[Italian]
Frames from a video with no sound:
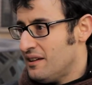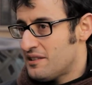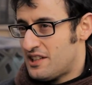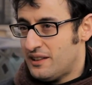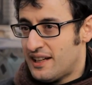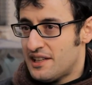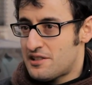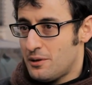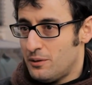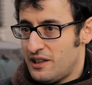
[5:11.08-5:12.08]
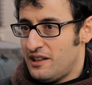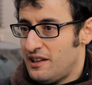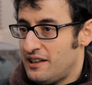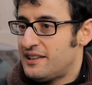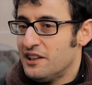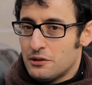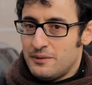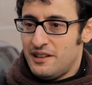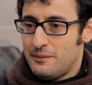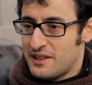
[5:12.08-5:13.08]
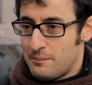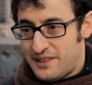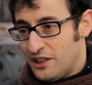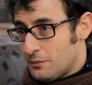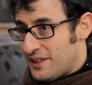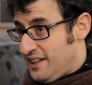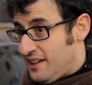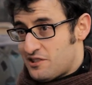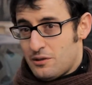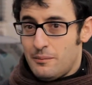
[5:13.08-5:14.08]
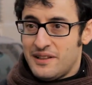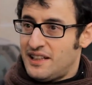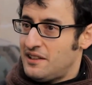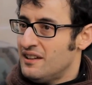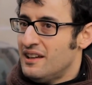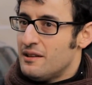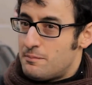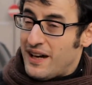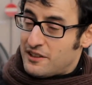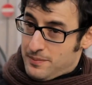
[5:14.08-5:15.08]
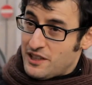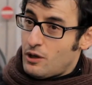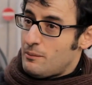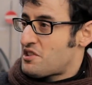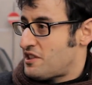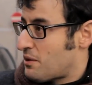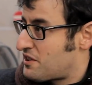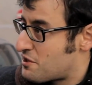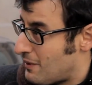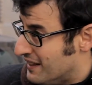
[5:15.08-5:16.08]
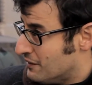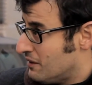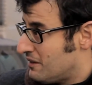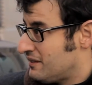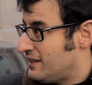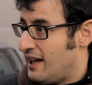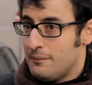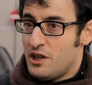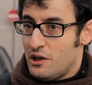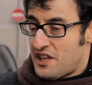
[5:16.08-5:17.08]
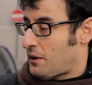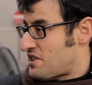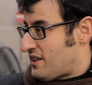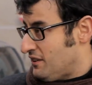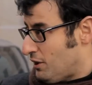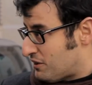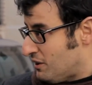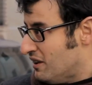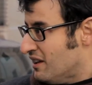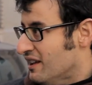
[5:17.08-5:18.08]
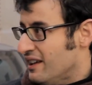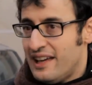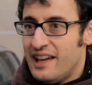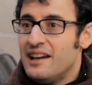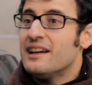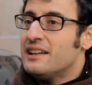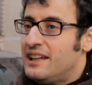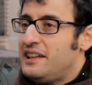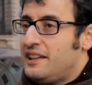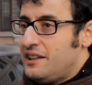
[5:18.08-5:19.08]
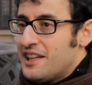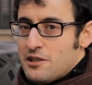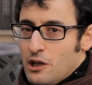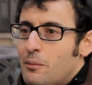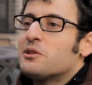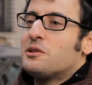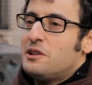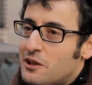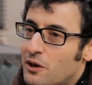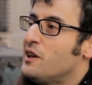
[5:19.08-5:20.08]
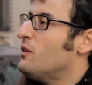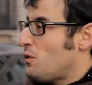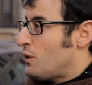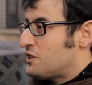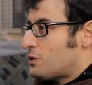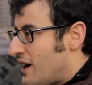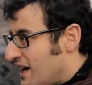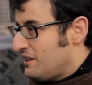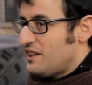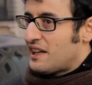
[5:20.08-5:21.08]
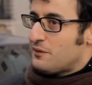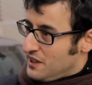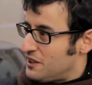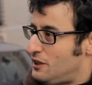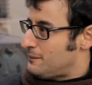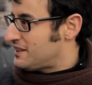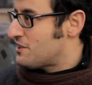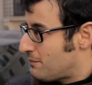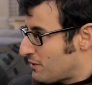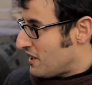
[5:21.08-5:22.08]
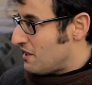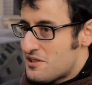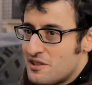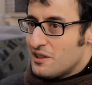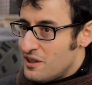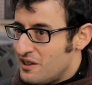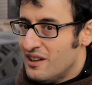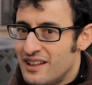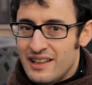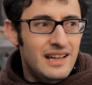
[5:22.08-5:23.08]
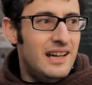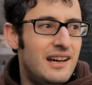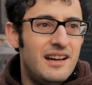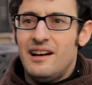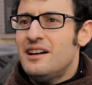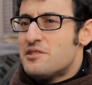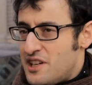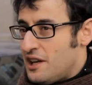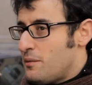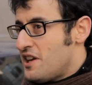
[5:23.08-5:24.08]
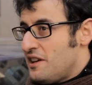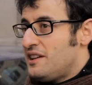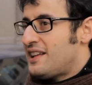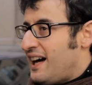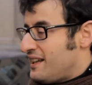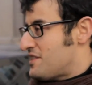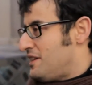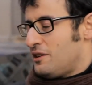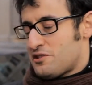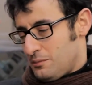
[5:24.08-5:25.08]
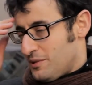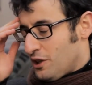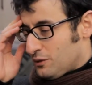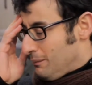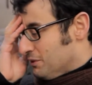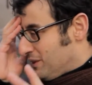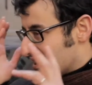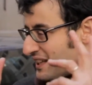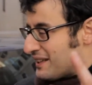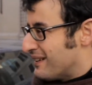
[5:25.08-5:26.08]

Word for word: c'è una relazione, eh, intanto, eh, tanto perché sono aumentati part- prendono le mosse dallo stesso anno, da 1978. Eh, in Ecce Robot dico io avevo 4 anni, arrivano i cartellmati giapponesi, eh, c'era qui in Italia, c'era, adesso non mi ricordo la battuta esatta,